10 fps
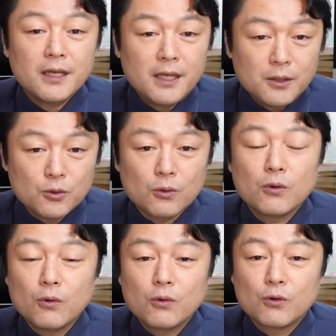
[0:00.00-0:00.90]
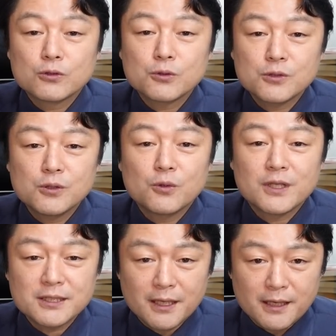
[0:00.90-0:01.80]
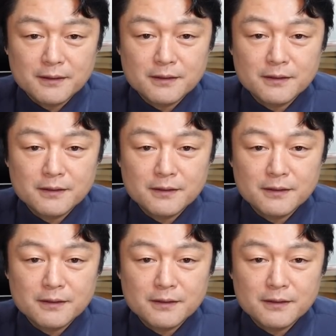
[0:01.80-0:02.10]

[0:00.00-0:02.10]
イットをご卒業なされ、